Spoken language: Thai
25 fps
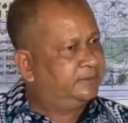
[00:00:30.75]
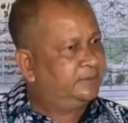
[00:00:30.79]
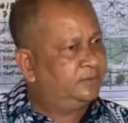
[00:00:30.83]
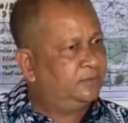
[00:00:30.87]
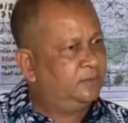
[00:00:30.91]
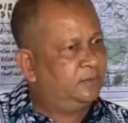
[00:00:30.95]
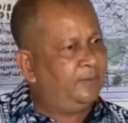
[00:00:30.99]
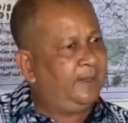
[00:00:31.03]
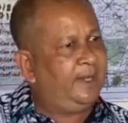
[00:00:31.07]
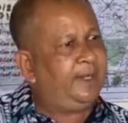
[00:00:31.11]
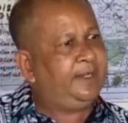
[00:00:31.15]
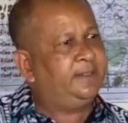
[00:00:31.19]

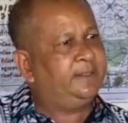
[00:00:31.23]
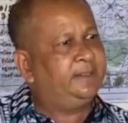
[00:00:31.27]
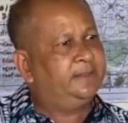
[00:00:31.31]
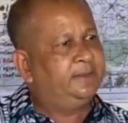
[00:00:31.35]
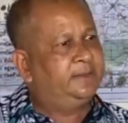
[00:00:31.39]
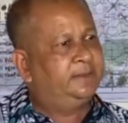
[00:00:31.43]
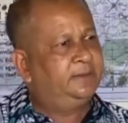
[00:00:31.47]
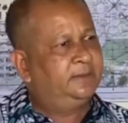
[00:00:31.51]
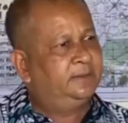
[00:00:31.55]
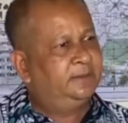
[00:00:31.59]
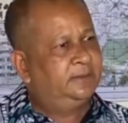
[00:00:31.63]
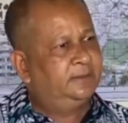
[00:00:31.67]
ถูกไหม
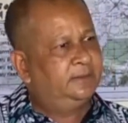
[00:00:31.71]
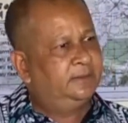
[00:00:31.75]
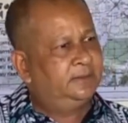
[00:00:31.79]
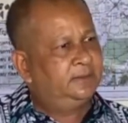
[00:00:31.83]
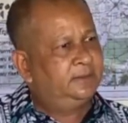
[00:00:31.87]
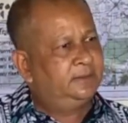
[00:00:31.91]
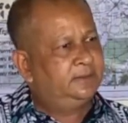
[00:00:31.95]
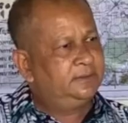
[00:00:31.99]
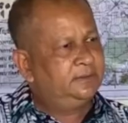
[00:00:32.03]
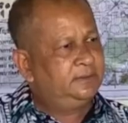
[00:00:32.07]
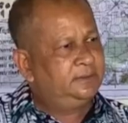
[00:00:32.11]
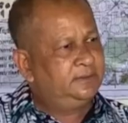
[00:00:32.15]

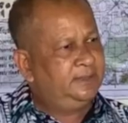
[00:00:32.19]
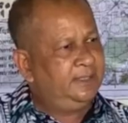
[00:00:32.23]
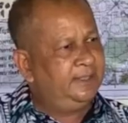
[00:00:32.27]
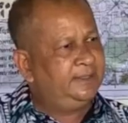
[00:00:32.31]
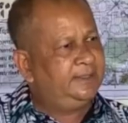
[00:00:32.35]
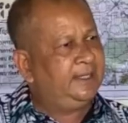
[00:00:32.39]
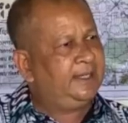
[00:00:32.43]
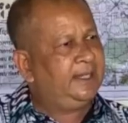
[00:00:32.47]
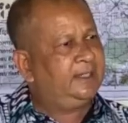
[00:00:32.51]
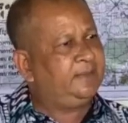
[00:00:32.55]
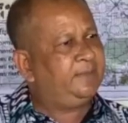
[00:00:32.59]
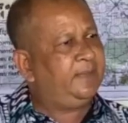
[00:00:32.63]
เชื่ออ
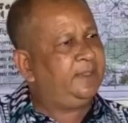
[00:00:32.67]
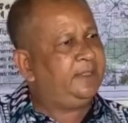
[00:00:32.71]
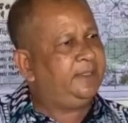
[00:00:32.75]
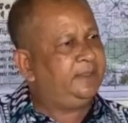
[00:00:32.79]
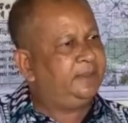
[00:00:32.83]
ย่างนั้นไหม